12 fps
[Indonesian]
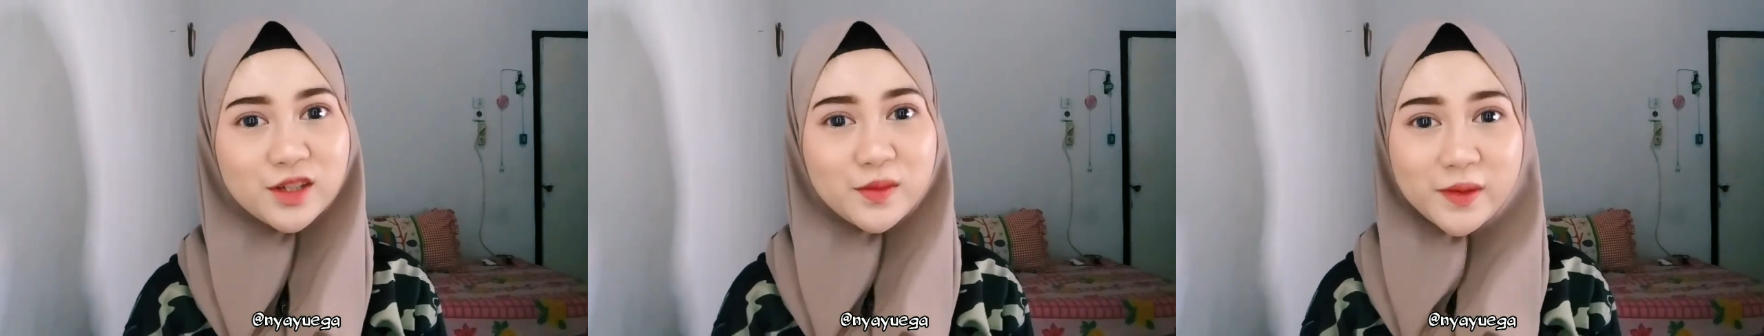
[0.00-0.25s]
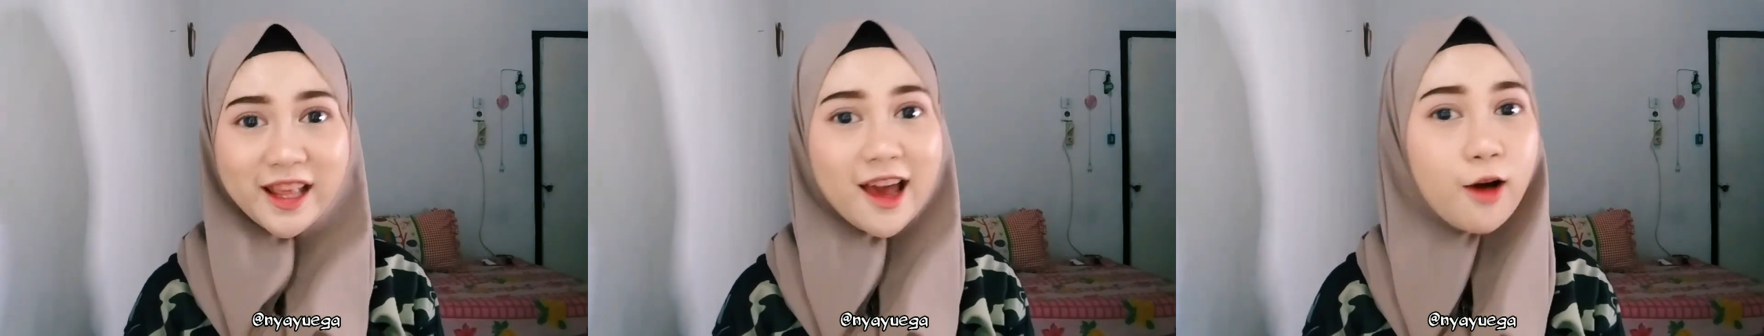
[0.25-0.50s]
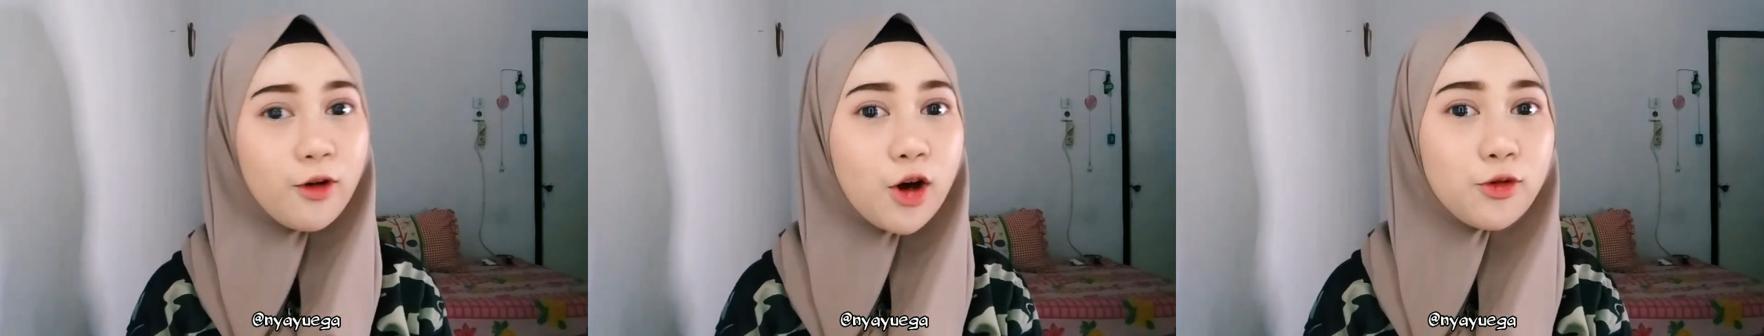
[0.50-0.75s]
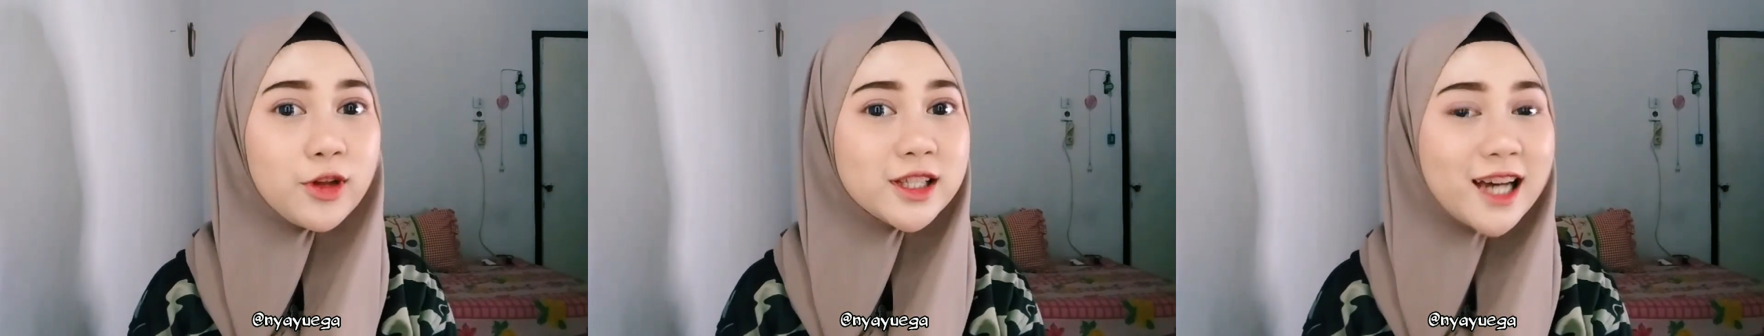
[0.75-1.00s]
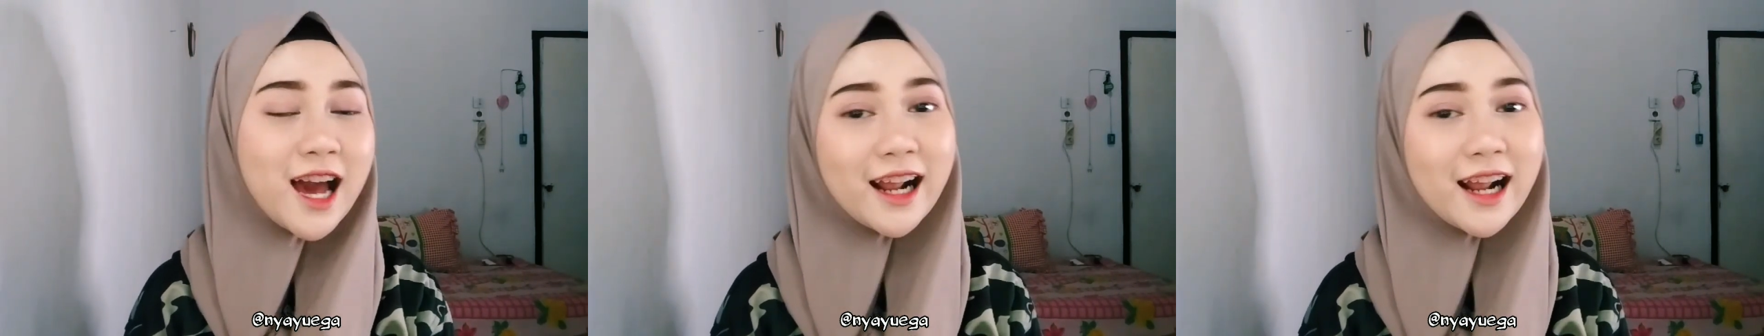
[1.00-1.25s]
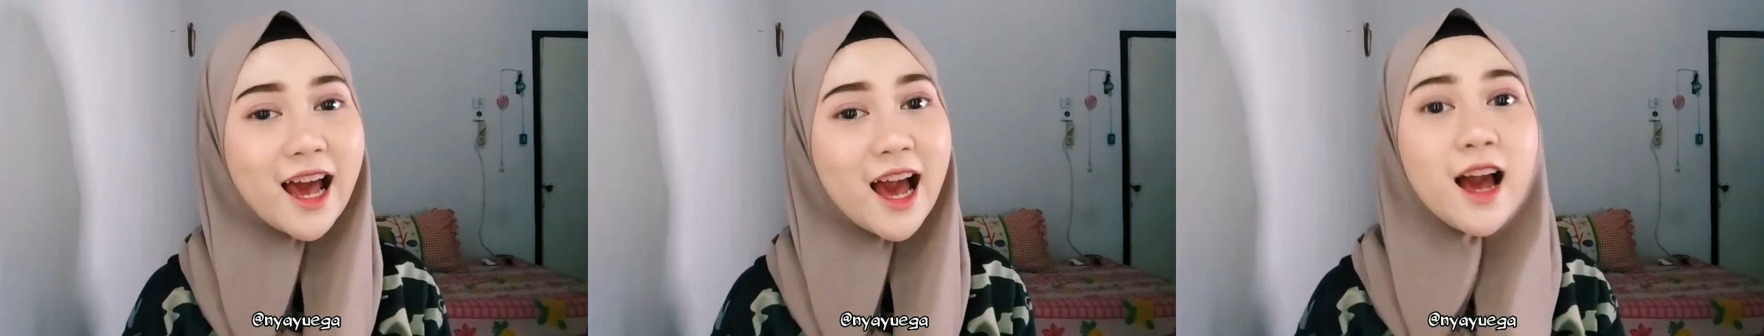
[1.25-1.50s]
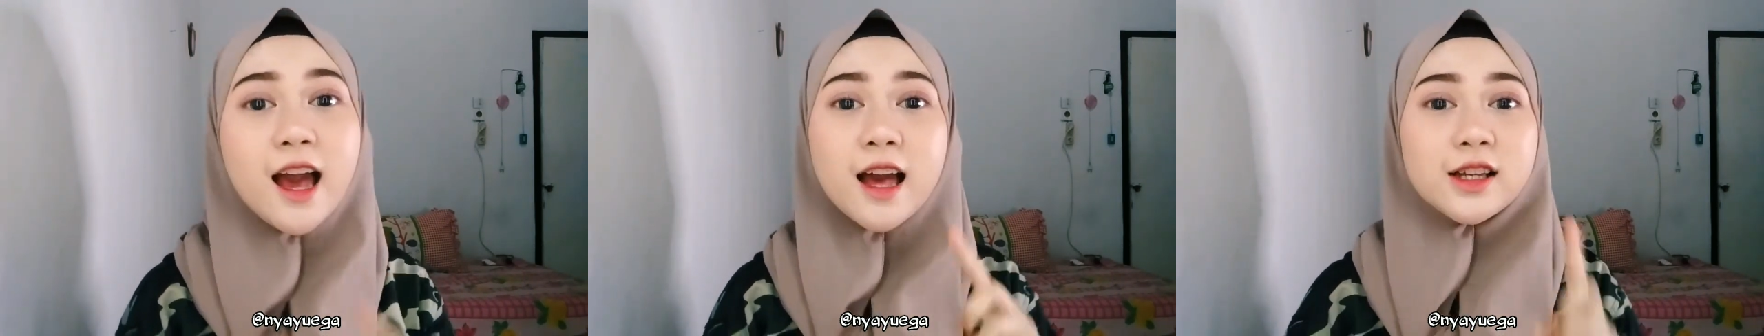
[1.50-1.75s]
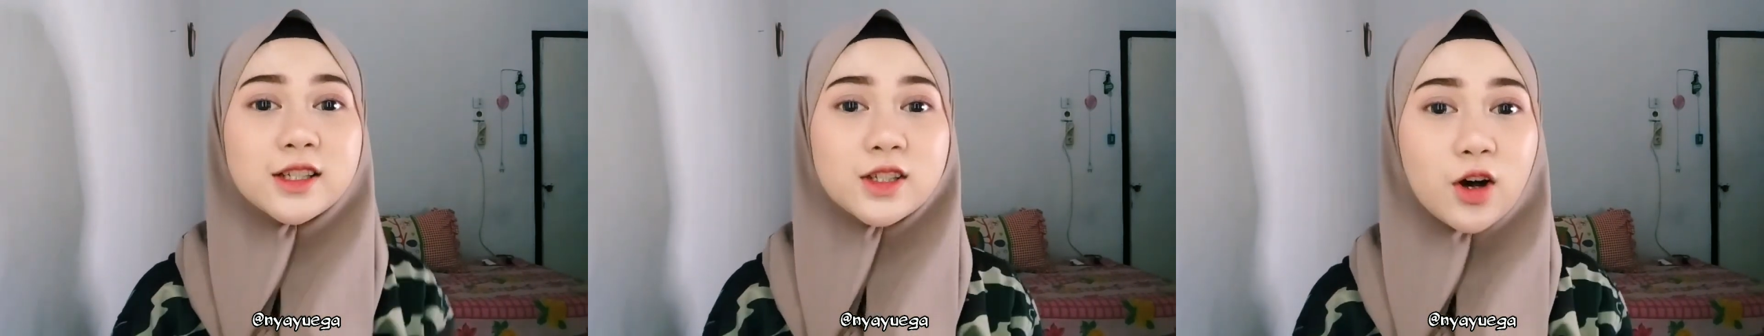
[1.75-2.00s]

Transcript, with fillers: punya seperti yang aku lakuin sekarang.